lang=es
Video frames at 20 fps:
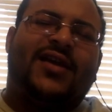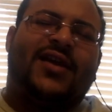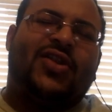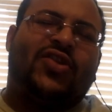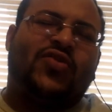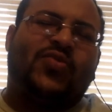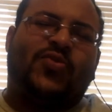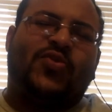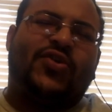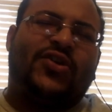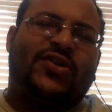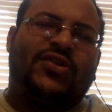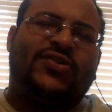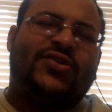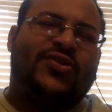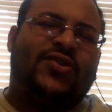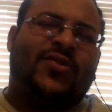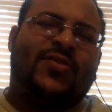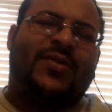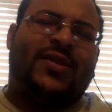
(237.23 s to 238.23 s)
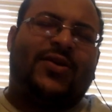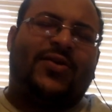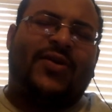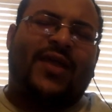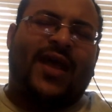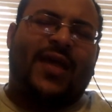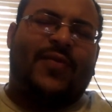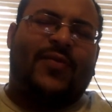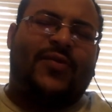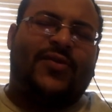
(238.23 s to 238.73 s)
En tu poderoso nombre
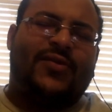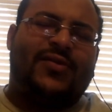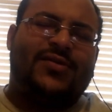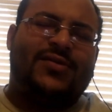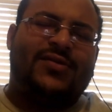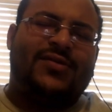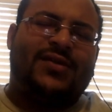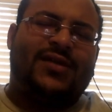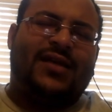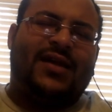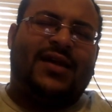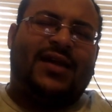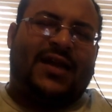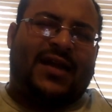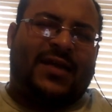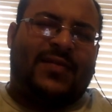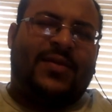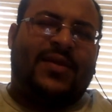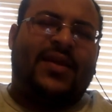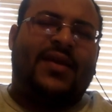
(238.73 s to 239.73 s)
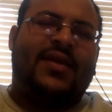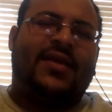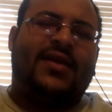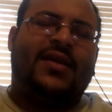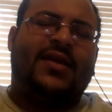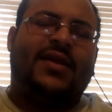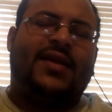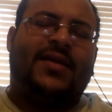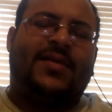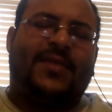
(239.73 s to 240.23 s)
oramos. Amén
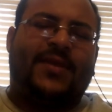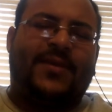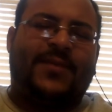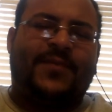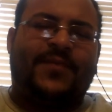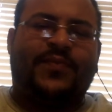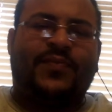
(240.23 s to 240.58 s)
y amén.